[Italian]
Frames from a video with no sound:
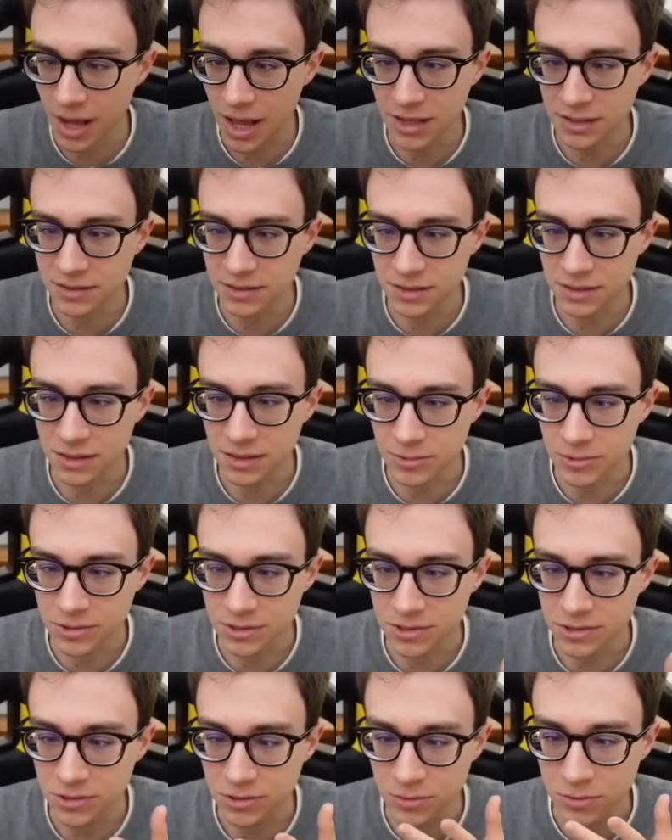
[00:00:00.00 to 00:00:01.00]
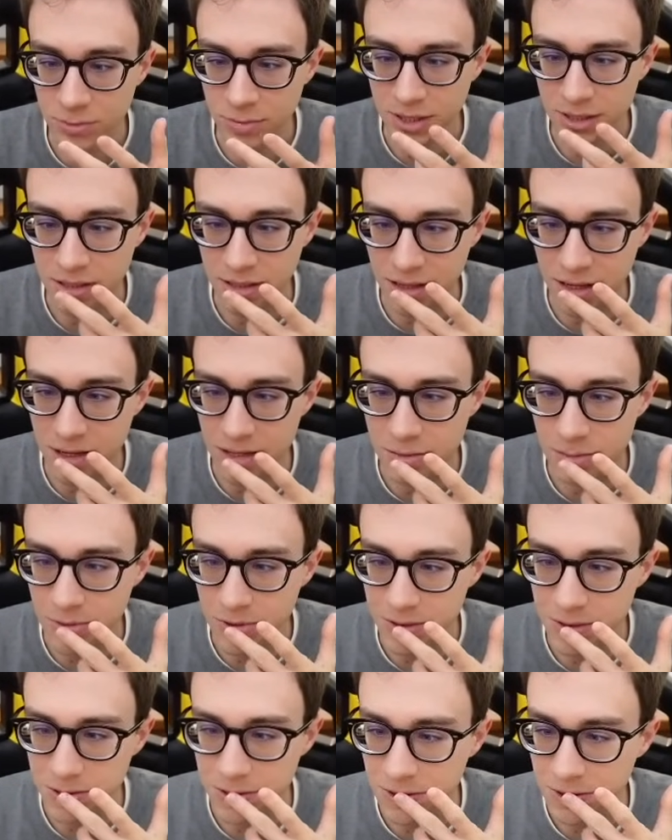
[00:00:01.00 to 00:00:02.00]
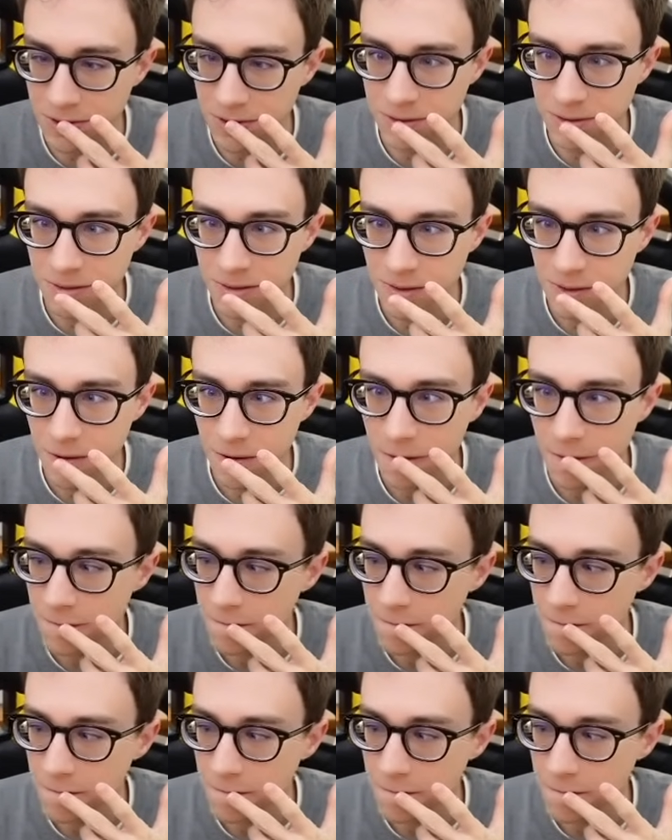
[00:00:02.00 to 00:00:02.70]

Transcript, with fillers: Plastica, boh, c'è solo un materiale penso, no?